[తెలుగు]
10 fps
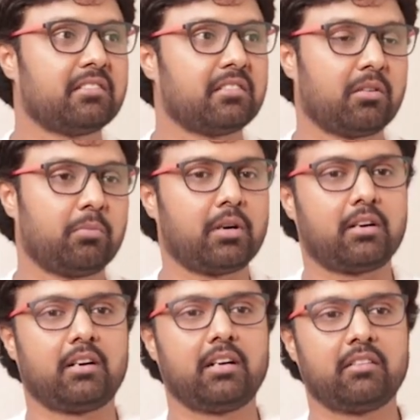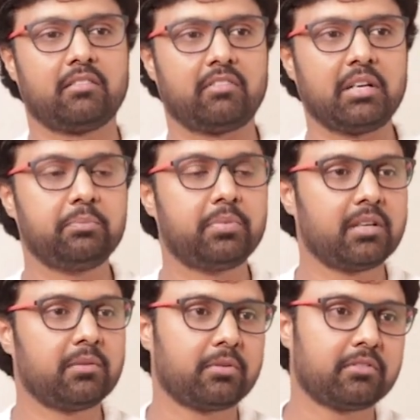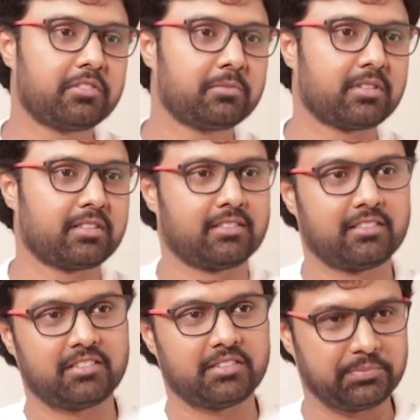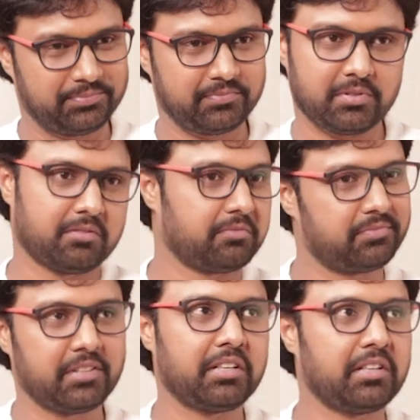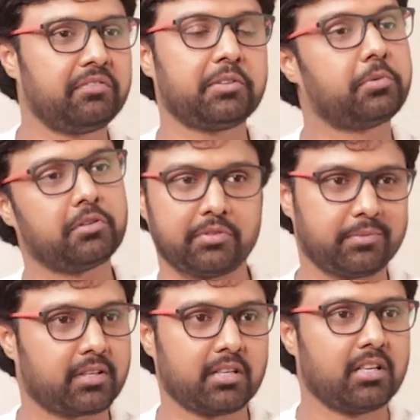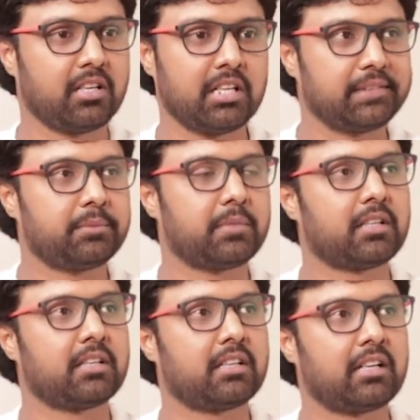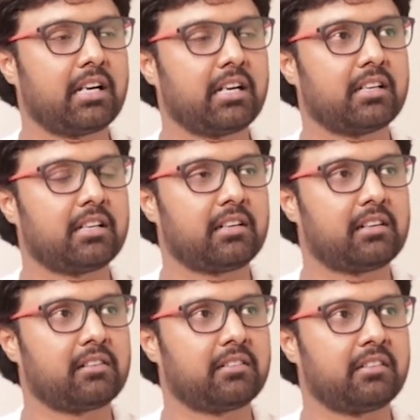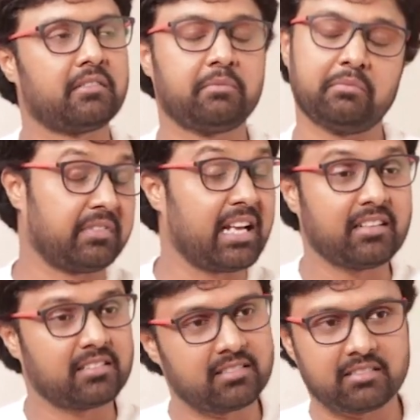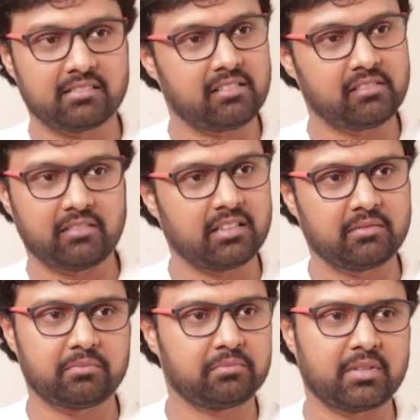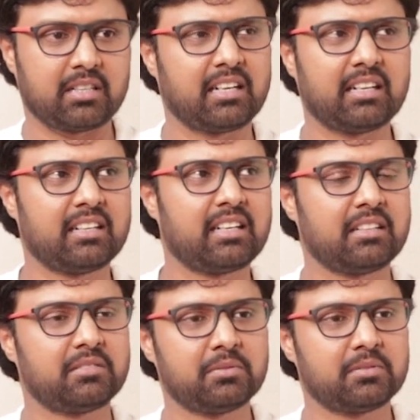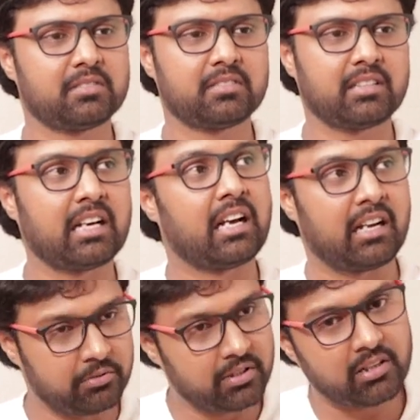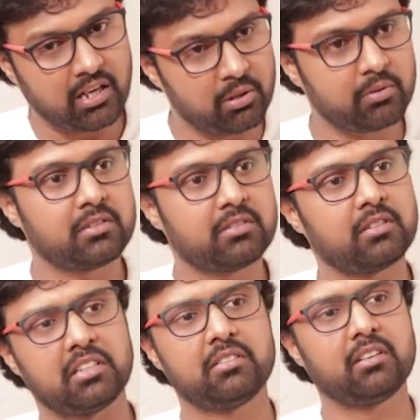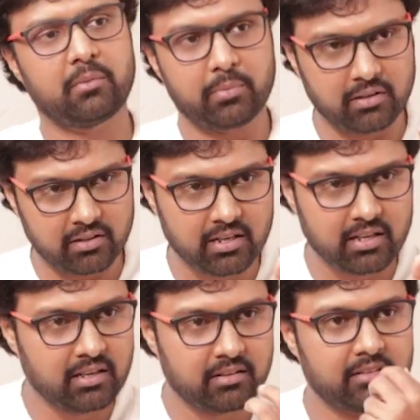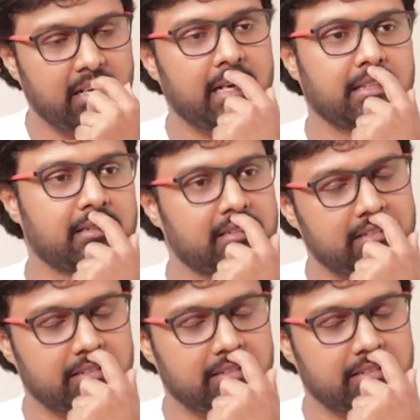ఇస్ అబ్బా ఆయన వైబ్రెంట్ పర్ఫార్మర్ కదా ఆయన టెరిఫిక్ పర్ఫార్మర్ మన ఆయన డ్యాన్స్ ఆయన బా ఆయన డ్యాన్స్ చూస్తుంటే జూనియర్ అల్లు అర్జున్ గారు ఇద్దరు ఆ డ్యాన్స్